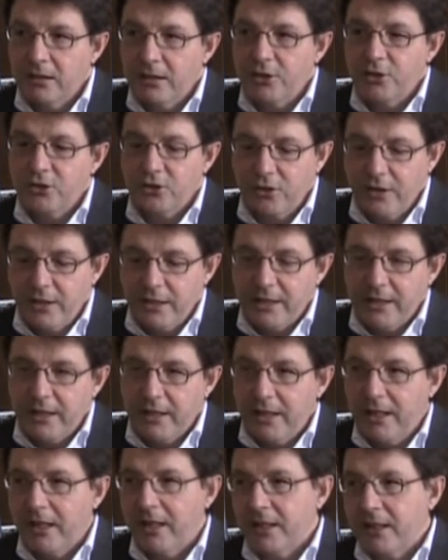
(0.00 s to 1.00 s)
e cioè
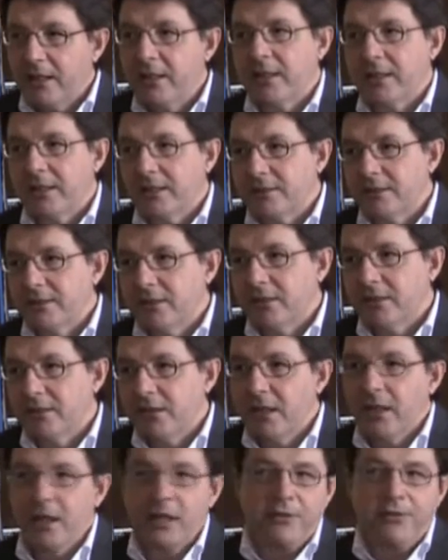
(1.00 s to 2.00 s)
che la
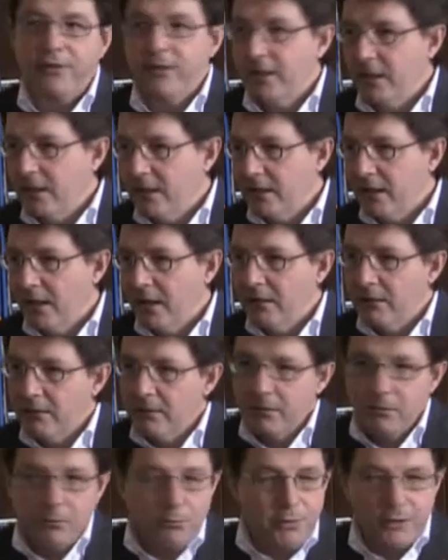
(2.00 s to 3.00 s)
ricreazione è finita
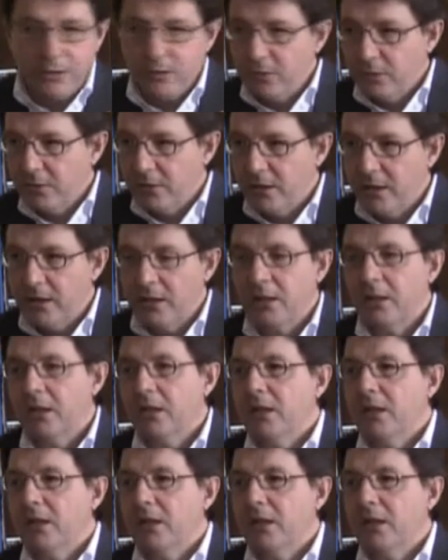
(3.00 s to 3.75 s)
per tutti